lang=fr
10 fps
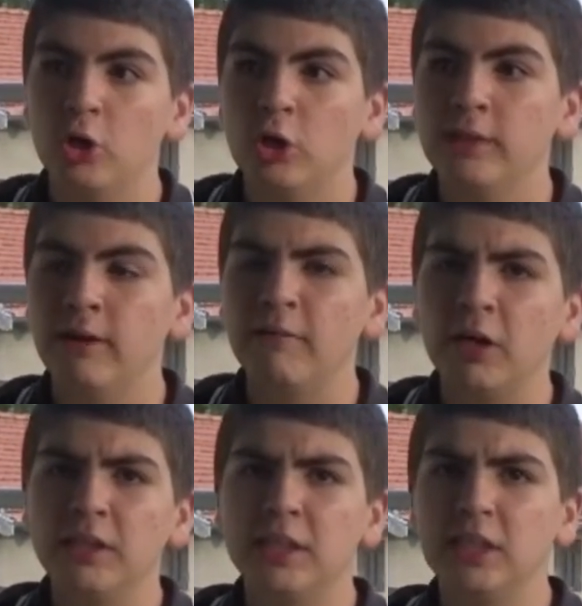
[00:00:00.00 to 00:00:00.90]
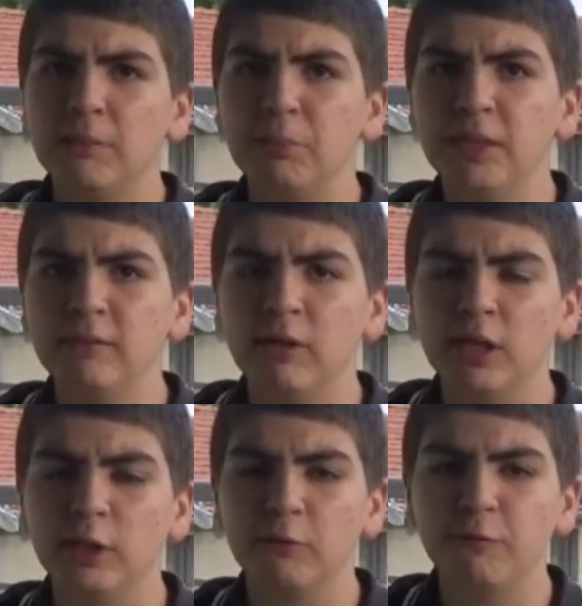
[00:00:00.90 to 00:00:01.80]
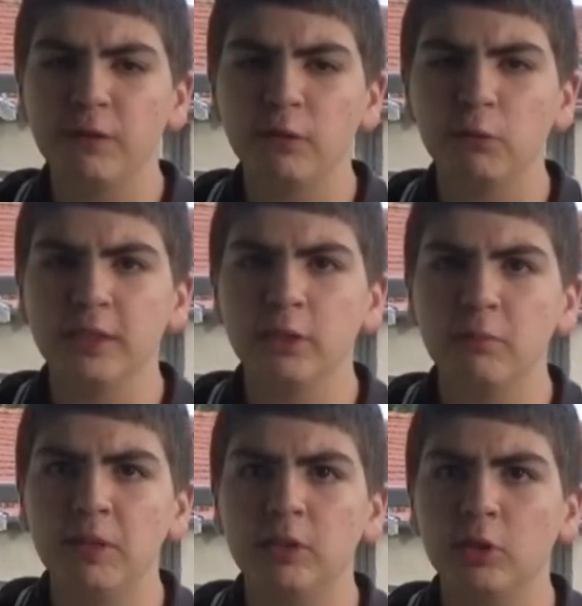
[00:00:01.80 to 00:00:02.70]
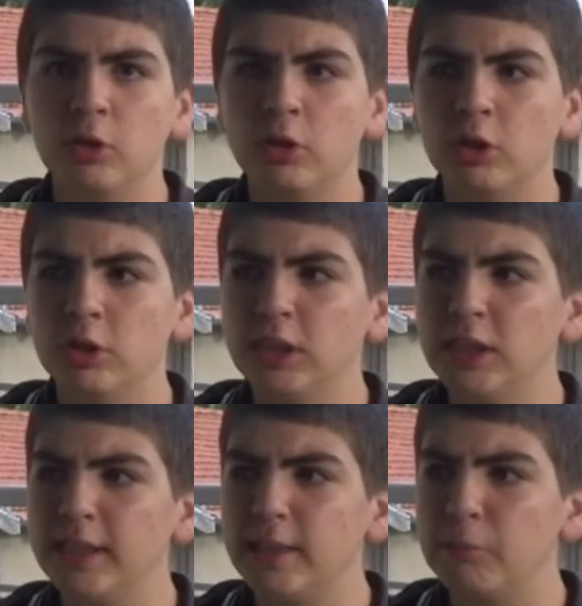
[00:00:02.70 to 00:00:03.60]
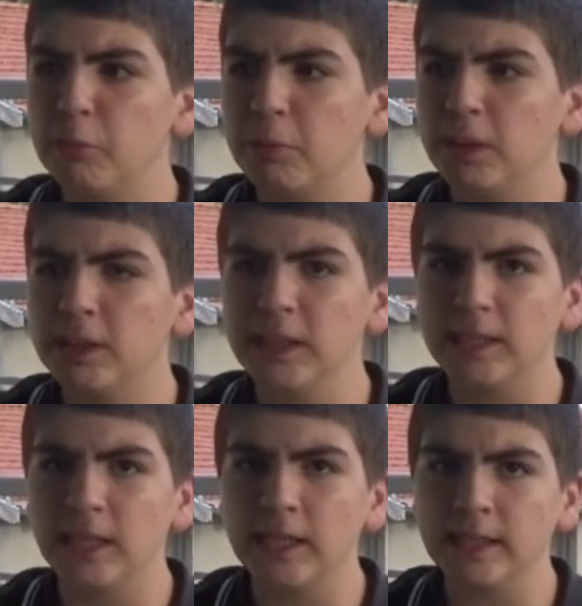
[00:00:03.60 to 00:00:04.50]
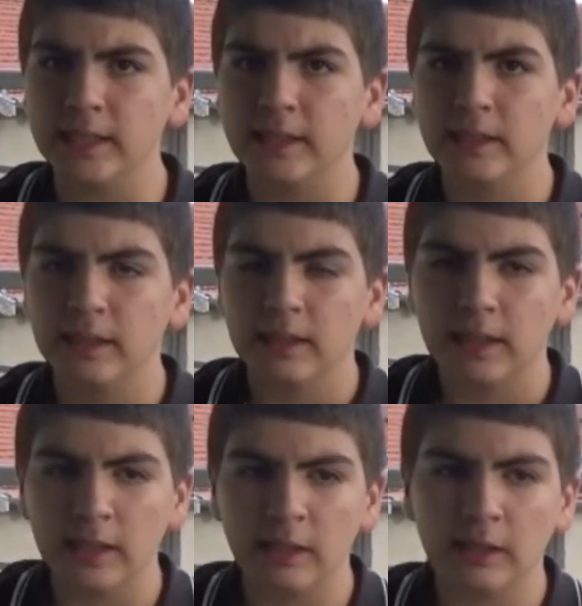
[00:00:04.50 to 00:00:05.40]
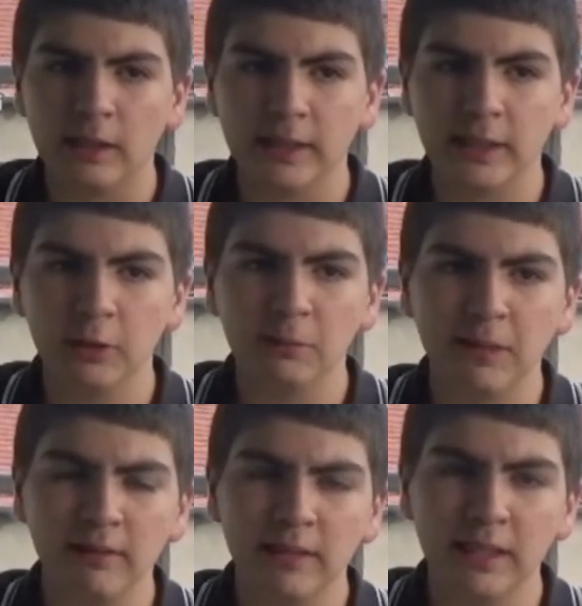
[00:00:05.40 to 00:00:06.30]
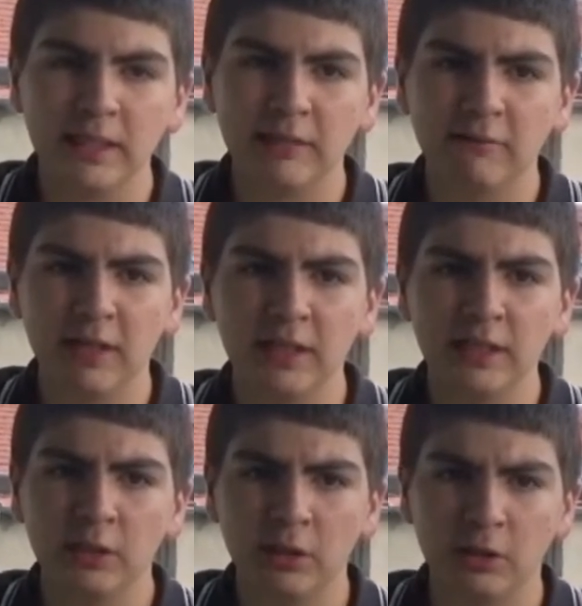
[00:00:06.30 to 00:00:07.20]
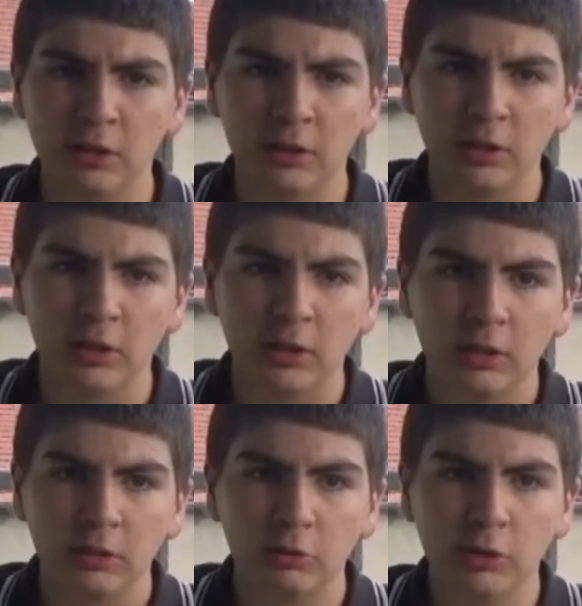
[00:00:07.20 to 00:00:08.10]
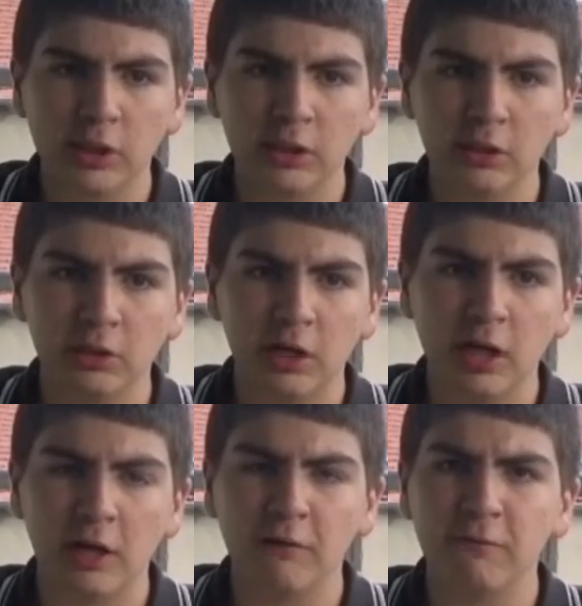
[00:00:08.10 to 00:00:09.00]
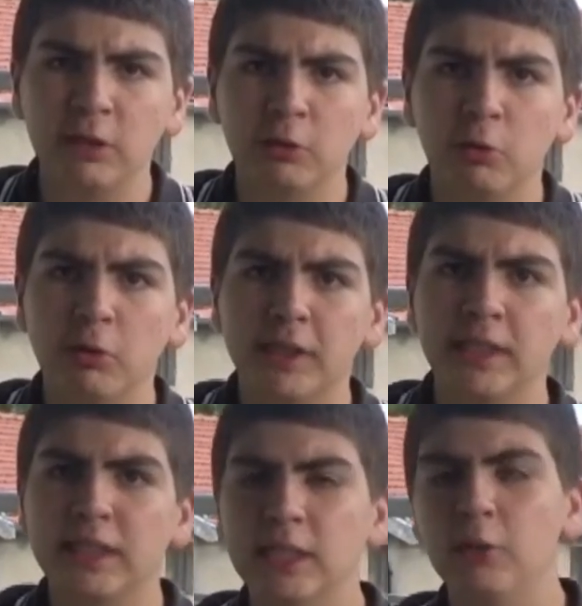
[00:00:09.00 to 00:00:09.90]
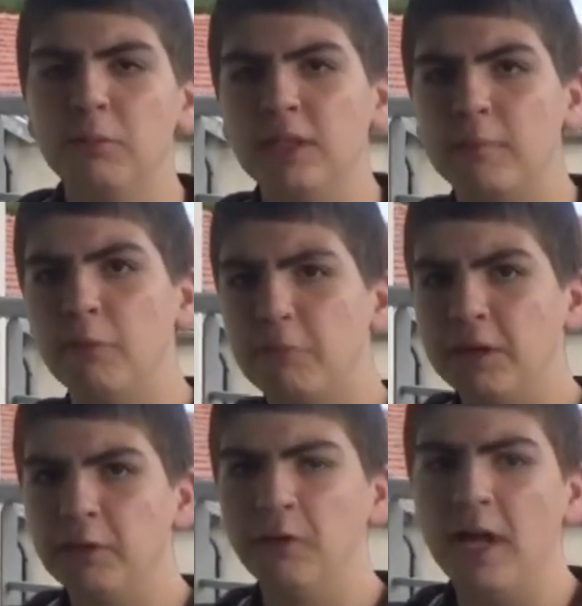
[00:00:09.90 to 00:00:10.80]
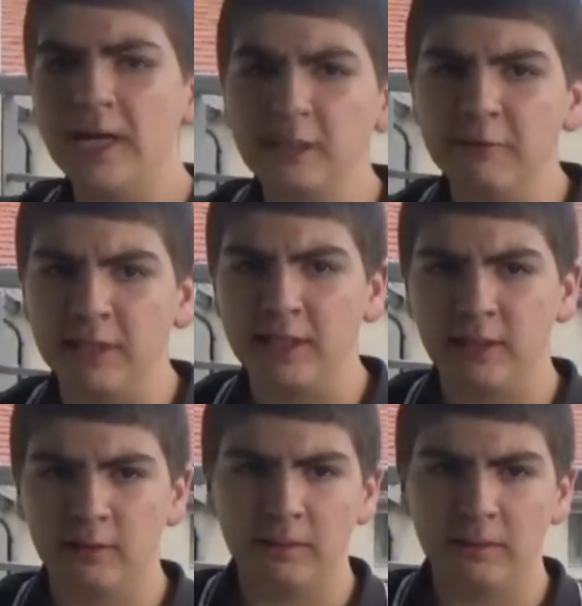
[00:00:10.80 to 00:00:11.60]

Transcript: il va y avoir une échappée qui va se faire au kilomètre 10 à peu près, 10-15. Euh, km et qui va aller euh, jusqu'à 25 km à peu près de l'arrivée.